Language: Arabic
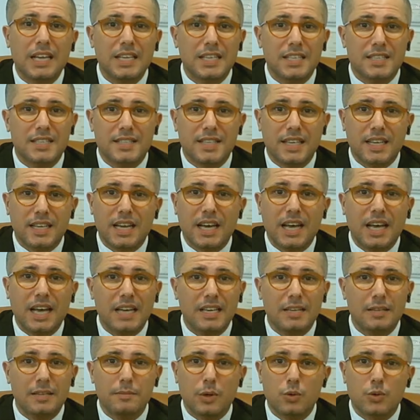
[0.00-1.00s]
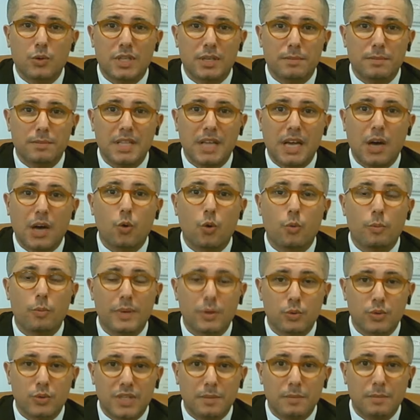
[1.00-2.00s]
الاستراحة لموسم
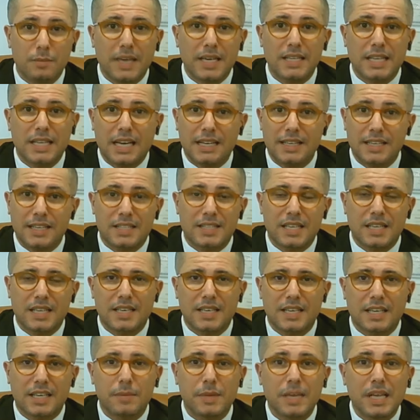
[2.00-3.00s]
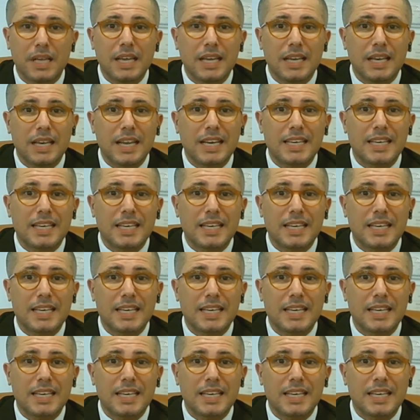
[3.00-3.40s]
أو موسمين عن التدريب